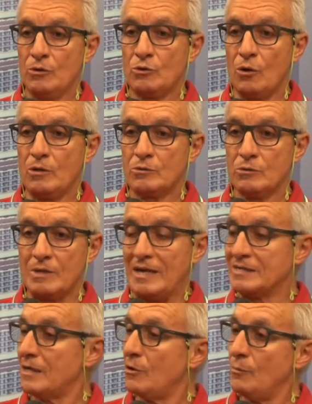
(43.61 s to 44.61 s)
tolto
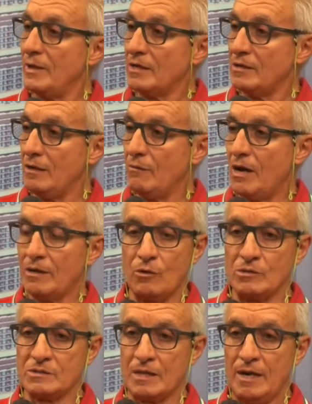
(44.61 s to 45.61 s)
dalla sala operativa
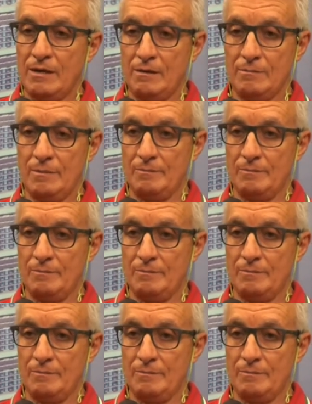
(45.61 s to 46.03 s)
nostra